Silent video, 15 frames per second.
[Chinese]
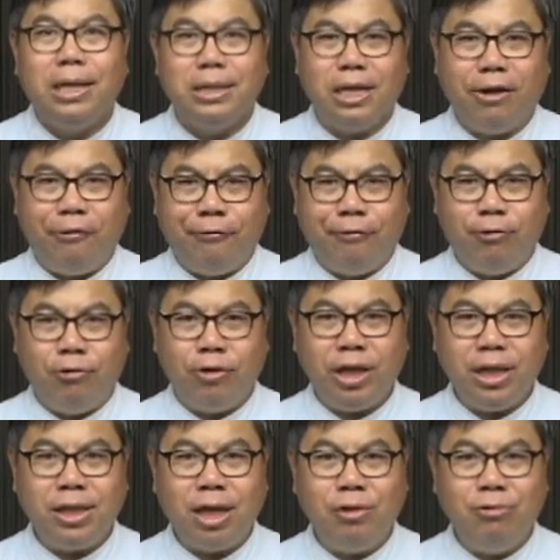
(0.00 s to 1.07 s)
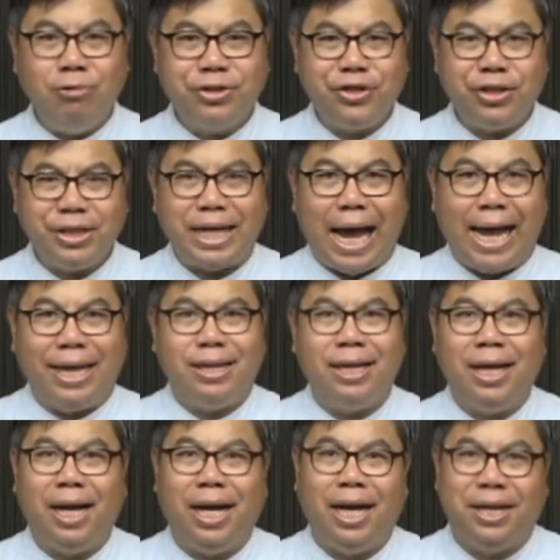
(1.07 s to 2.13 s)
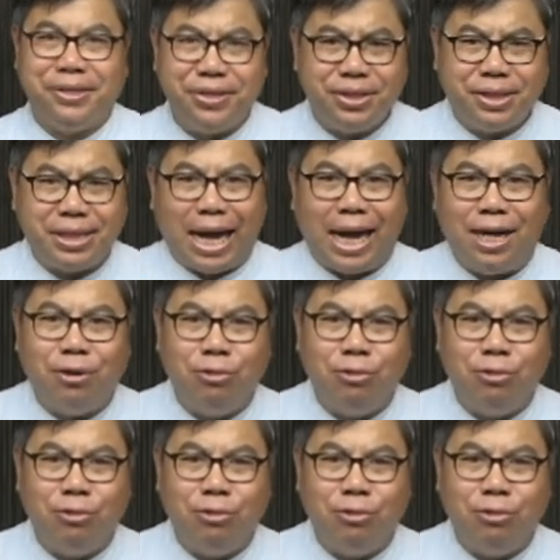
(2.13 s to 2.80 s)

这福音的路是窄的，是窄